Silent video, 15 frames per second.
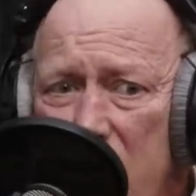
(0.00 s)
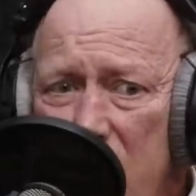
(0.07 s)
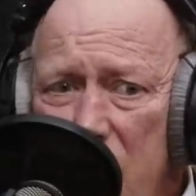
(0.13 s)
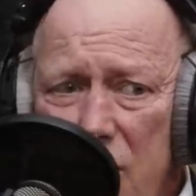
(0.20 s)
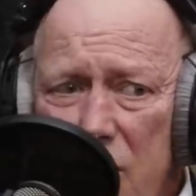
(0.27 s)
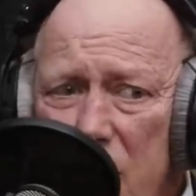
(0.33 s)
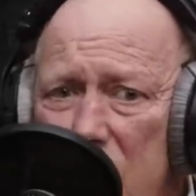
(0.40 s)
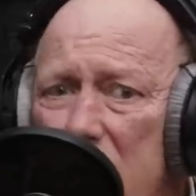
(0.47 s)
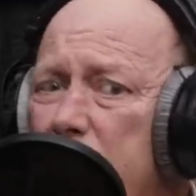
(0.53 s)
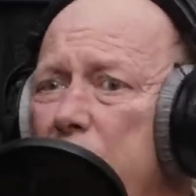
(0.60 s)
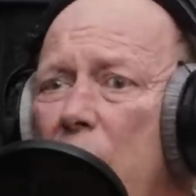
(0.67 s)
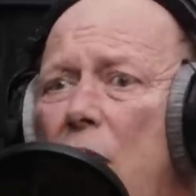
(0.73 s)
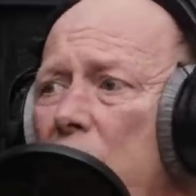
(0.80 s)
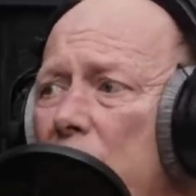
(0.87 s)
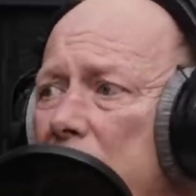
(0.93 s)
Äh, ich
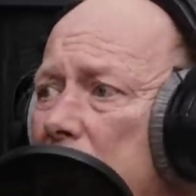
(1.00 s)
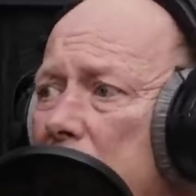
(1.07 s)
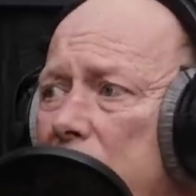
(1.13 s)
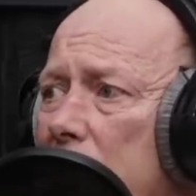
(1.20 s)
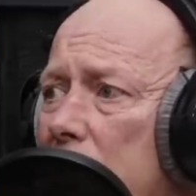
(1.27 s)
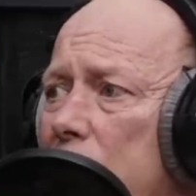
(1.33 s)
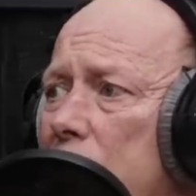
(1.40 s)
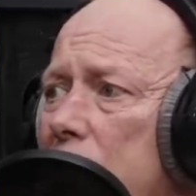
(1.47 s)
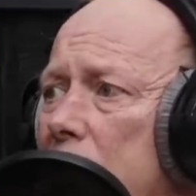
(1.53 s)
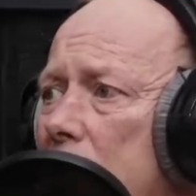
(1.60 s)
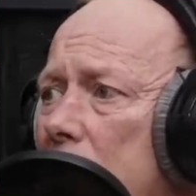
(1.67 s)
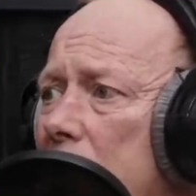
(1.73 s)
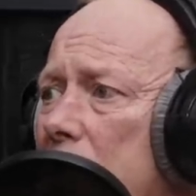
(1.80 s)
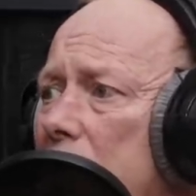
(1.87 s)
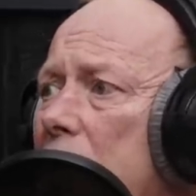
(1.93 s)
brauche nicht
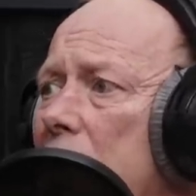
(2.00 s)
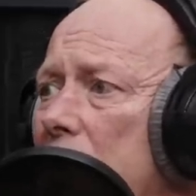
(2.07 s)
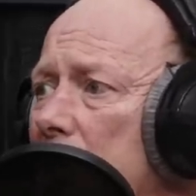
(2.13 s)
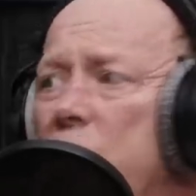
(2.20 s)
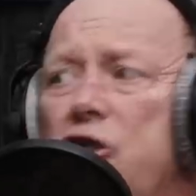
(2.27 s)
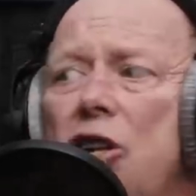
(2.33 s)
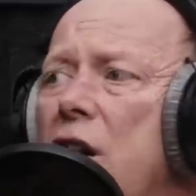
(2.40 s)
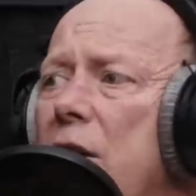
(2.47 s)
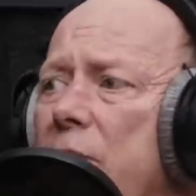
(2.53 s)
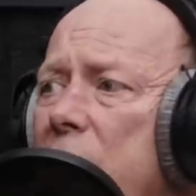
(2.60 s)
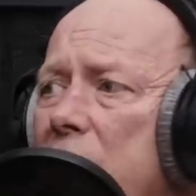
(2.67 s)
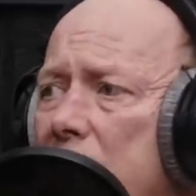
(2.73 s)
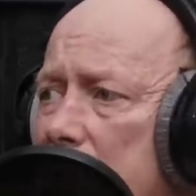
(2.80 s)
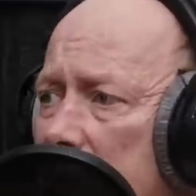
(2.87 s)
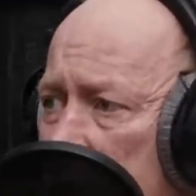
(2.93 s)
verurteilen. Ich stelle
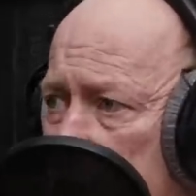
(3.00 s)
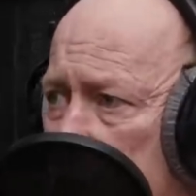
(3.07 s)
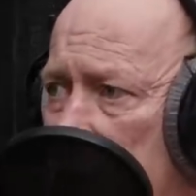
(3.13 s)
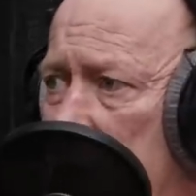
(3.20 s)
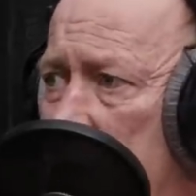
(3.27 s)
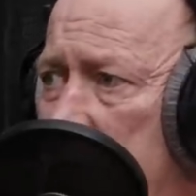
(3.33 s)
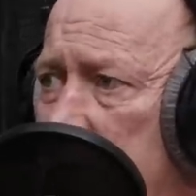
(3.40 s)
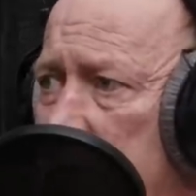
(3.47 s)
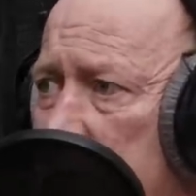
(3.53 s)
mich quer.